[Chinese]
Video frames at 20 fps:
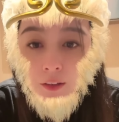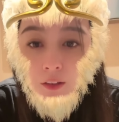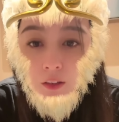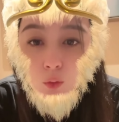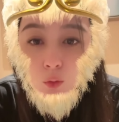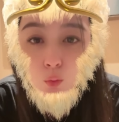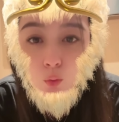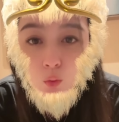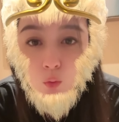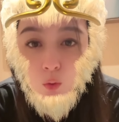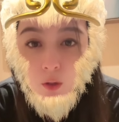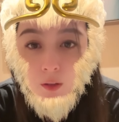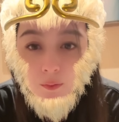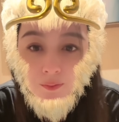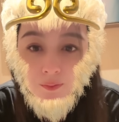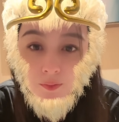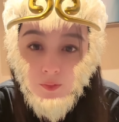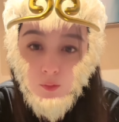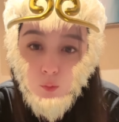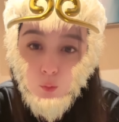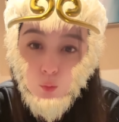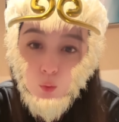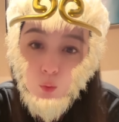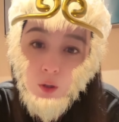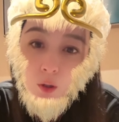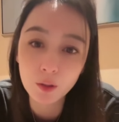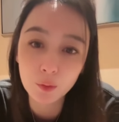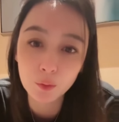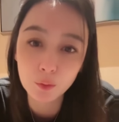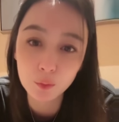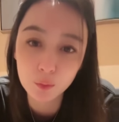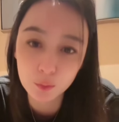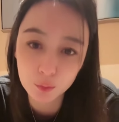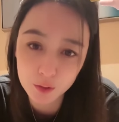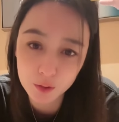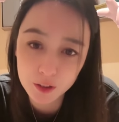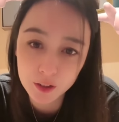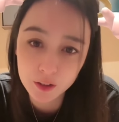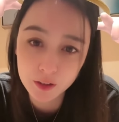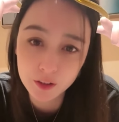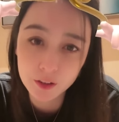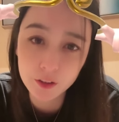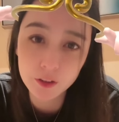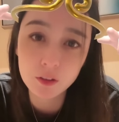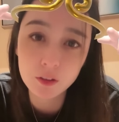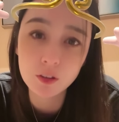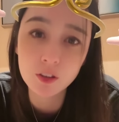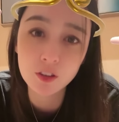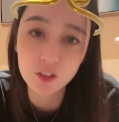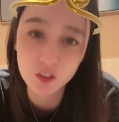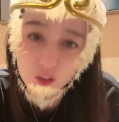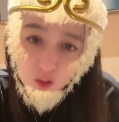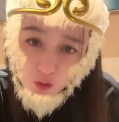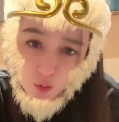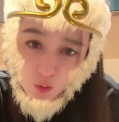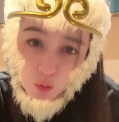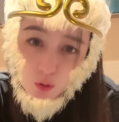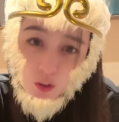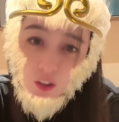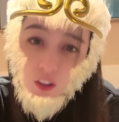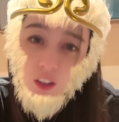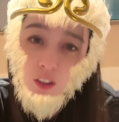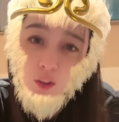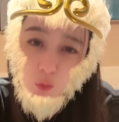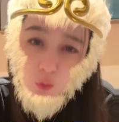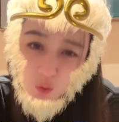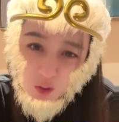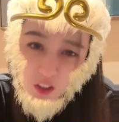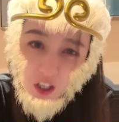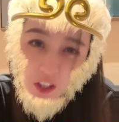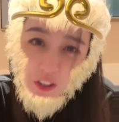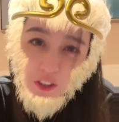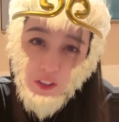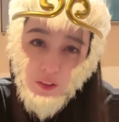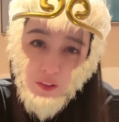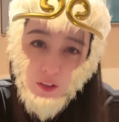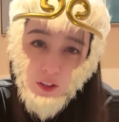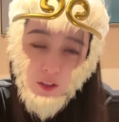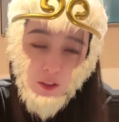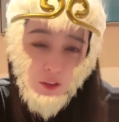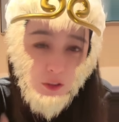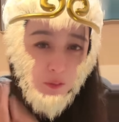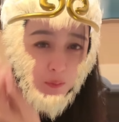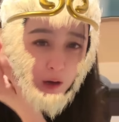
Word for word: 谢谢无愧，无愧于心。你你你送这个送上瘾了是